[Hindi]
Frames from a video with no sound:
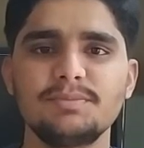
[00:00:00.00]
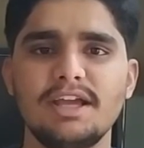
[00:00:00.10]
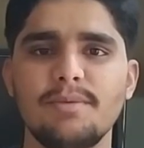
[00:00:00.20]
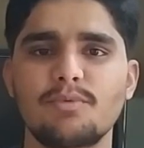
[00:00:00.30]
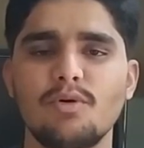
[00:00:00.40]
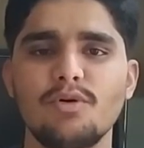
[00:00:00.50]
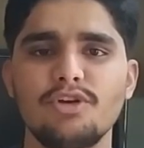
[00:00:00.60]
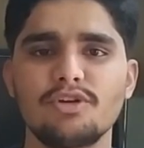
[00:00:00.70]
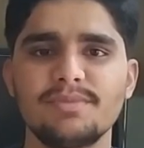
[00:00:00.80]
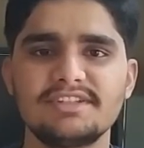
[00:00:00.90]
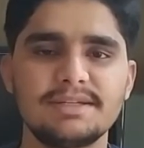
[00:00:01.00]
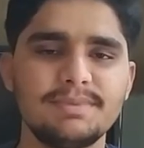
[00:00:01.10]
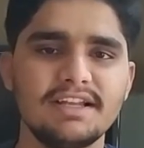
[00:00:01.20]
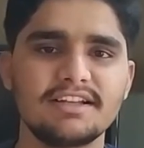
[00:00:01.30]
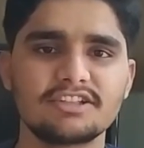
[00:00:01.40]
इसमें आपको ऑडियो में
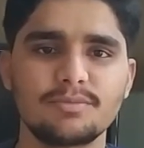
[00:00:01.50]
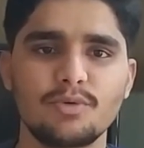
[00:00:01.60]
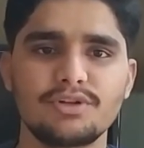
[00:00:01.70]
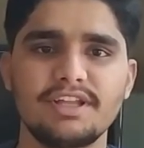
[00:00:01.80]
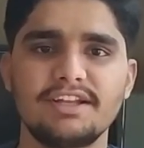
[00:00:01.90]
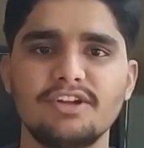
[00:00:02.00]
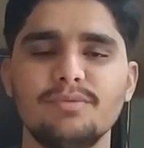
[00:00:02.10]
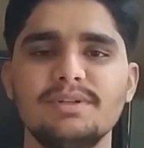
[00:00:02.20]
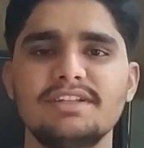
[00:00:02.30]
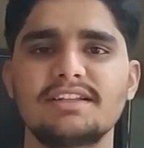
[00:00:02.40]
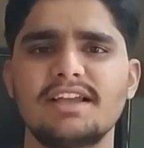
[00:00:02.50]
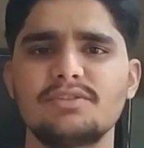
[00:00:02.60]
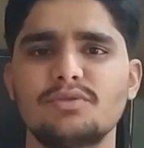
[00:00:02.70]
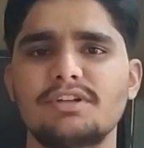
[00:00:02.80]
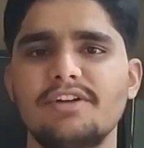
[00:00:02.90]
JBL का सपोर्ट देखने को मिल जाता है
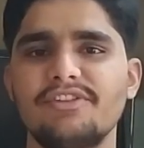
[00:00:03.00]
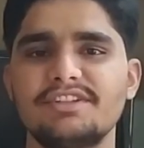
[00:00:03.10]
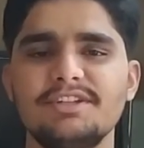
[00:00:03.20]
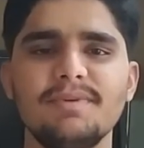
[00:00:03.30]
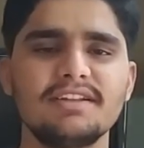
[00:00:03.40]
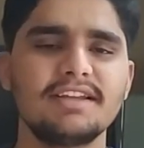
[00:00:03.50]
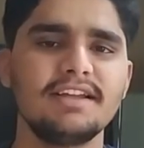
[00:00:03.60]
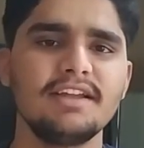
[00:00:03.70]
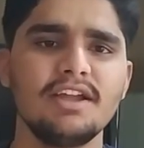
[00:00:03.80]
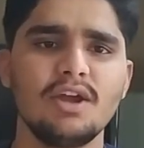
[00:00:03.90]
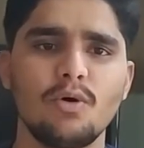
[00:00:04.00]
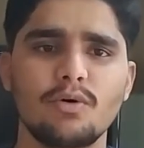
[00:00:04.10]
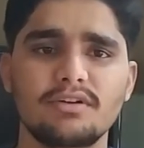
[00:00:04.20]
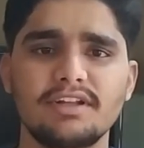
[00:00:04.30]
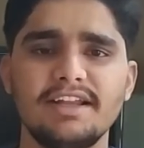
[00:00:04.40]
जो कि काफ़ी अच्छी बात है
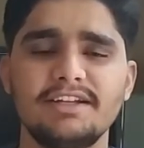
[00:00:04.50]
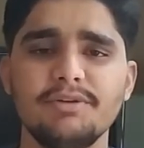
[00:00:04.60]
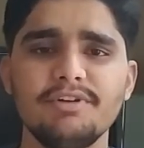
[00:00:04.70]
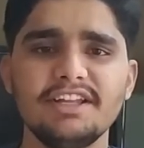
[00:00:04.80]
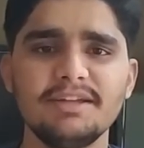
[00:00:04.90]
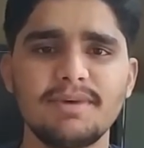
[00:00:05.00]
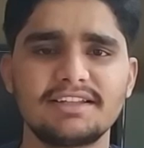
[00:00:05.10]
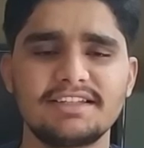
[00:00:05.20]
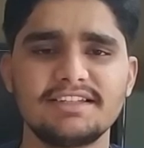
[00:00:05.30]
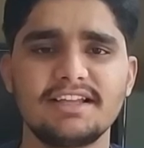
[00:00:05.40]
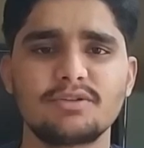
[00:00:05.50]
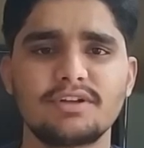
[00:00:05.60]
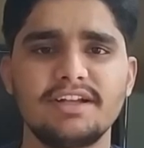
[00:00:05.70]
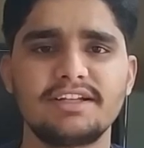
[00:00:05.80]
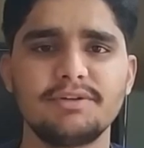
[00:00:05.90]
और कनेक्टिविटी की बात की जाए तो
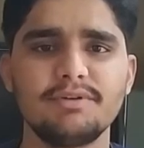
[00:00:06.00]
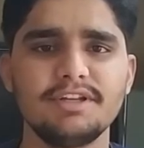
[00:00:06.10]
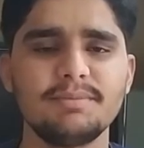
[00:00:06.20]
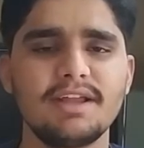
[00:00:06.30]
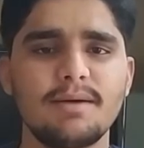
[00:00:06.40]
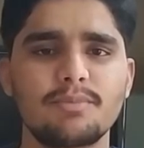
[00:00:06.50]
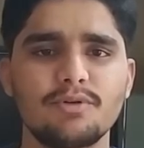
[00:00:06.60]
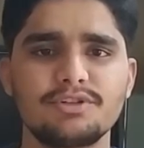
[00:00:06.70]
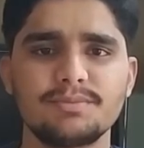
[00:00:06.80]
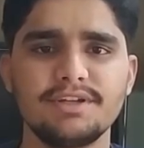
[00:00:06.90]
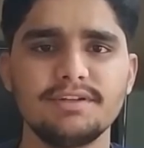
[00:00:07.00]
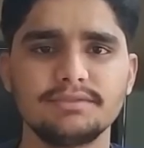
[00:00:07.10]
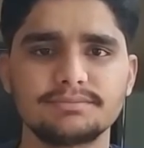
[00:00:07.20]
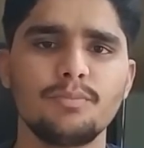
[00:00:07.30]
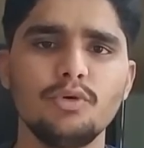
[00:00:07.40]
कनेक्टिविटी में आपको इसमें
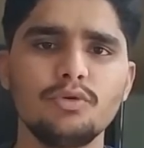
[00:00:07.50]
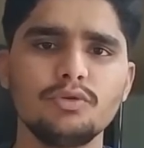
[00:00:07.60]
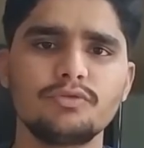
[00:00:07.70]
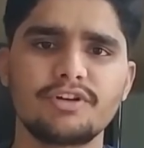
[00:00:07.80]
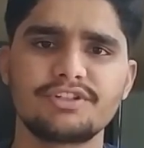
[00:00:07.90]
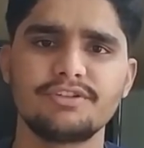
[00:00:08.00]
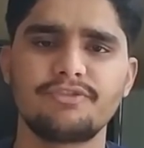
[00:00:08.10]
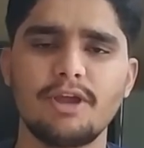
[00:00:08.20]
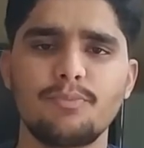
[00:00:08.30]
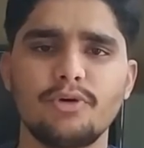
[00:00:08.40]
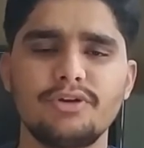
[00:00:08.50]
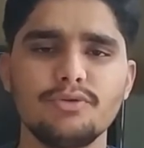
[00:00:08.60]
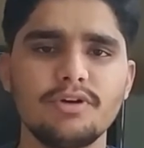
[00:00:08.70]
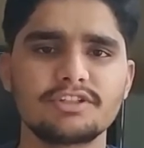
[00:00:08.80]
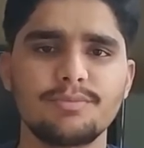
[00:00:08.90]
ब्लूटूथ वर्जन
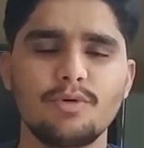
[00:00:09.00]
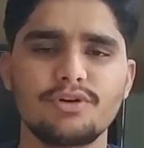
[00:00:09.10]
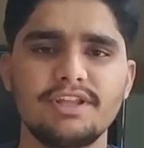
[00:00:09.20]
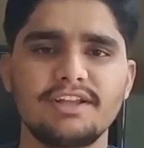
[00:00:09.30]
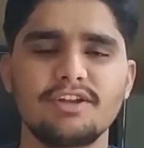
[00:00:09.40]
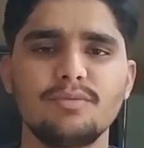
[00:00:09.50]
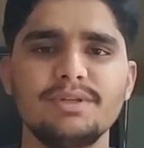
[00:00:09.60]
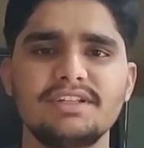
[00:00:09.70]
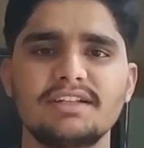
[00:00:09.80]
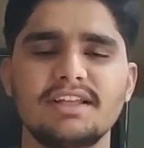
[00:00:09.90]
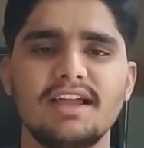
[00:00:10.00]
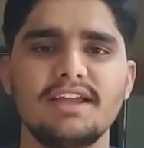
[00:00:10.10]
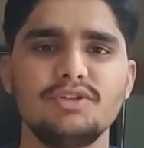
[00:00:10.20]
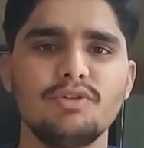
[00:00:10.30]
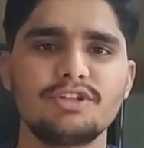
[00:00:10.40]
5.2 का सपोर्ट देखने को मिल जाता
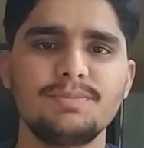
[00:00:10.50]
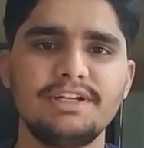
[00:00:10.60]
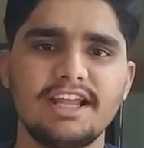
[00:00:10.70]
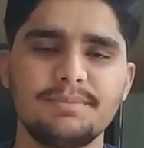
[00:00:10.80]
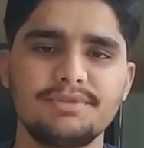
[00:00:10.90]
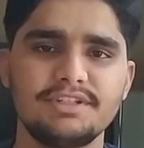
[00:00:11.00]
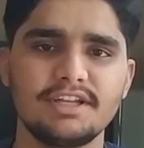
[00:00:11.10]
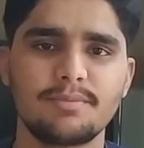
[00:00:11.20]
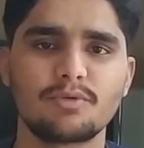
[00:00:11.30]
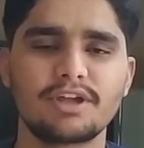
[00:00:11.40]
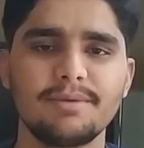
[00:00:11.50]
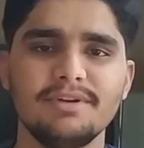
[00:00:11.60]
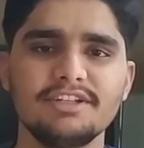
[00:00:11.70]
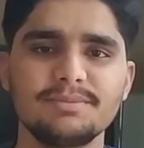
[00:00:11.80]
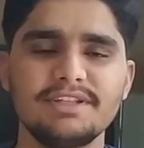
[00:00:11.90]
है यूएसबी टाइप सी आपको
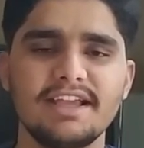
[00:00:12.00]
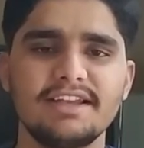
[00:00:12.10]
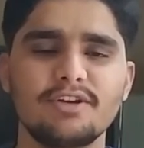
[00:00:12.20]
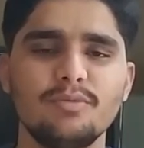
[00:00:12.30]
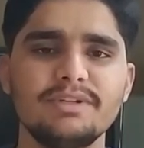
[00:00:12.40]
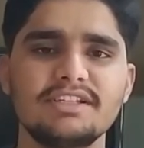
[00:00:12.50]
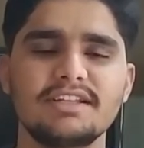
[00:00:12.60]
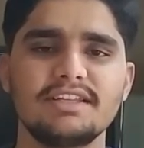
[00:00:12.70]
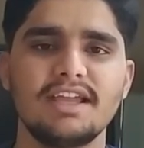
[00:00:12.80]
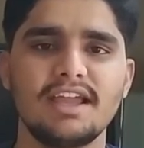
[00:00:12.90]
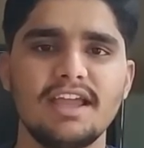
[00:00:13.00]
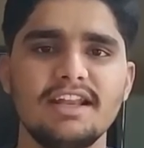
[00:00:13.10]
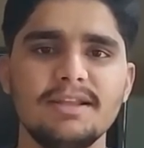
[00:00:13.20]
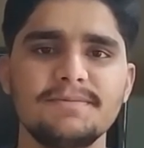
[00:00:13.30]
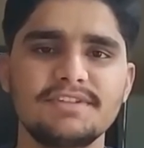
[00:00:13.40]
केबल इसमें देखने को मिल जाती है
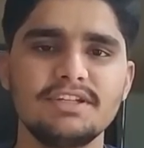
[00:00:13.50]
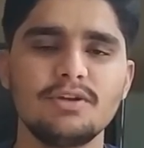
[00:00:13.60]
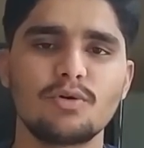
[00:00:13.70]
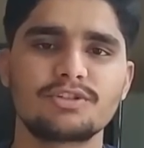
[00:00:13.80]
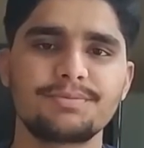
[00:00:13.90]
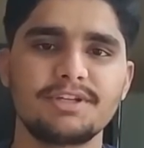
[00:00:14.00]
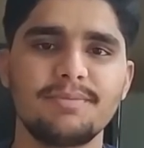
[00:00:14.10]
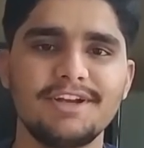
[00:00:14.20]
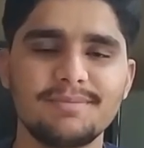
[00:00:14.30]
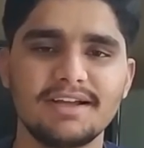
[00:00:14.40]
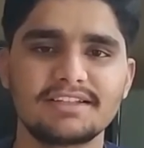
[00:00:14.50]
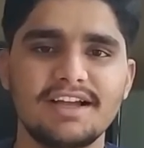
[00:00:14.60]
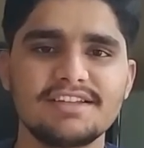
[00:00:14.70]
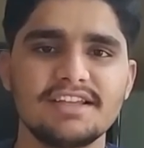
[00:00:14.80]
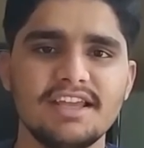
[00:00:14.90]
एन और सबसे बड़ी बात
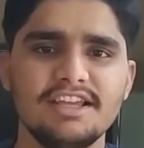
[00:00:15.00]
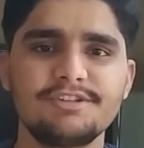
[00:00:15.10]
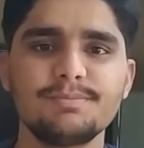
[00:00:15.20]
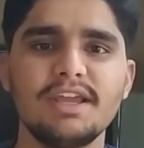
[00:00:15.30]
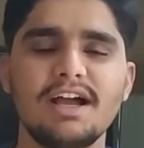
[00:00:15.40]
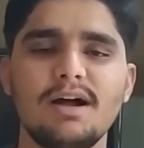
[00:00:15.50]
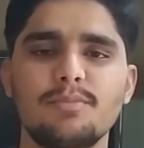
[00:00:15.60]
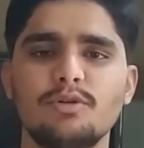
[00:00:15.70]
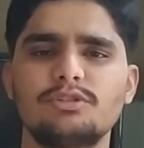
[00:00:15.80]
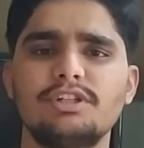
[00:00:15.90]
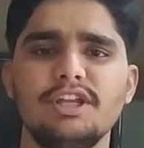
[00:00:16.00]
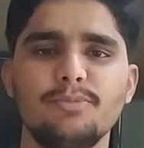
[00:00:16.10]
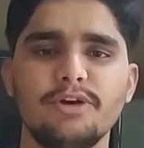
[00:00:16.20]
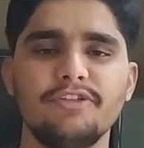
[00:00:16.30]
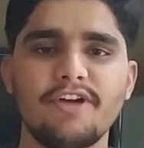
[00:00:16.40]
गाइज इसमें आपको थ्री
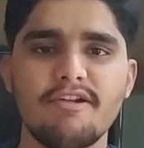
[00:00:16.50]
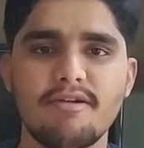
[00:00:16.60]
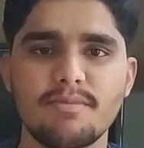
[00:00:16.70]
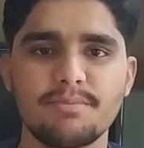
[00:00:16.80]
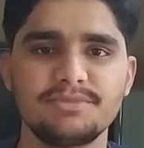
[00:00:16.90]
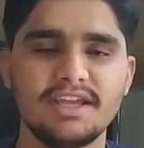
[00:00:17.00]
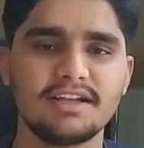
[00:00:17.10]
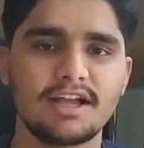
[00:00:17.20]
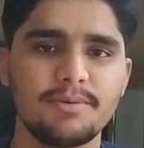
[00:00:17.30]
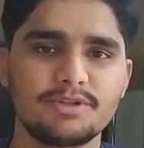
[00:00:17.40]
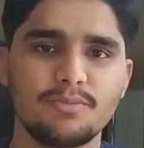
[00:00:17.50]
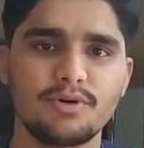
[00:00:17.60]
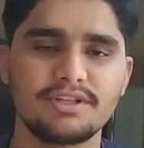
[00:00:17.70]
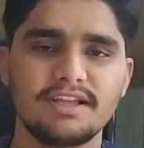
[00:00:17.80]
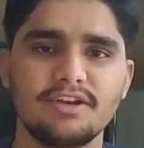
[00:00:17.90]
पॉइंट mm जैक का भी
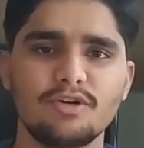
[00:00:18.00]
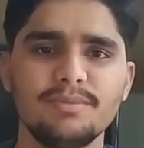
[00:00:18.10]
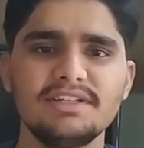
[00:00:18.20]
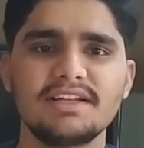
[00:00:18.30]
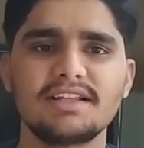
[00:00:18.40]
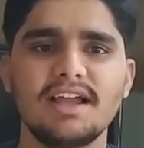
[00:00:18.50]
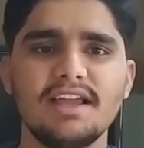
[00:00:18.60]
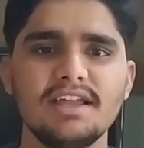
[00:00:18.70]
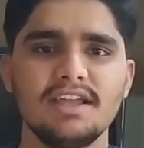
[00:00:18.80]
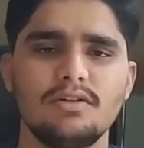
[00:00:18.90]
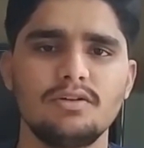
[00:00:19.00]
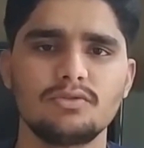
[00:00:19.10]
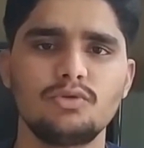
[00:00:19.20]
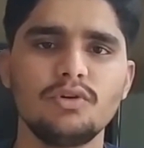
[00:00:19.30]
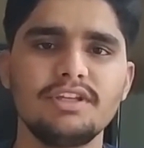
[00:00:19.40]
सपोर्ट देखने को मिल जाता है
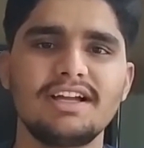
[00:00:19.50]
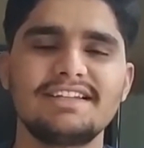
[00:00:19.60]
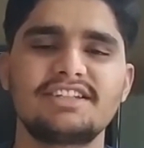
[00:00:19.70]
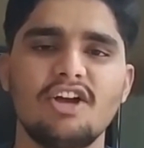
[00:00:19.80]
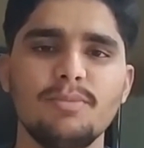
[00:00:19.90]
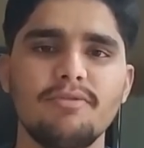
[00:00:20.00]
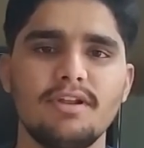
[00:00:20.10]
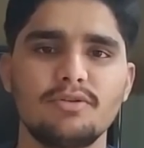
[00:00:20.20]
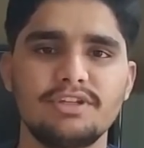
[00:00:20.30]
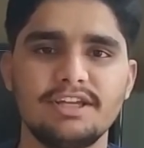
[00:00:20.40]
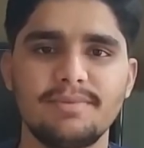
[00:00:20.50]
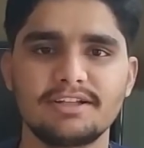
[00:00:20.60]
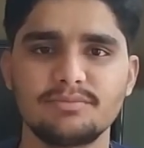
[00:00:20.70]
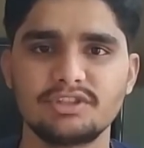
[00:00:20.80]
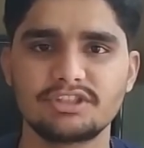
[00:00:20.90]
जो कि गाइज शामे वालों की ये
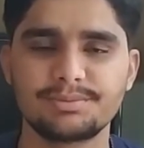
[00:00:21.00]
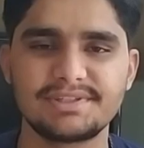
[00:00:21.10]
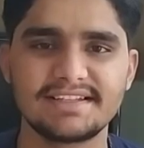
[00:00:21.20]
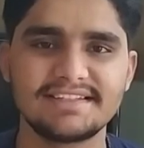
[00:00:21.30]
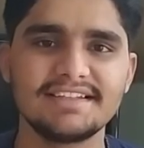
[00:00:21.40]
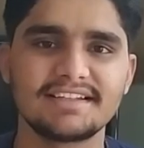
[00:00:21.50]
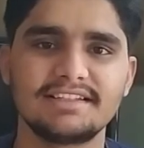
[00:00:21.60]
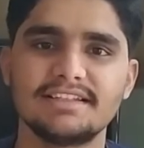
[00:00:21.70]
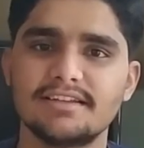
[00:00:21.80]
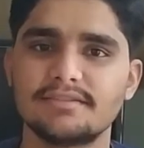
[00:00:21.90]
बात मुझे सबसे अच्छी लगती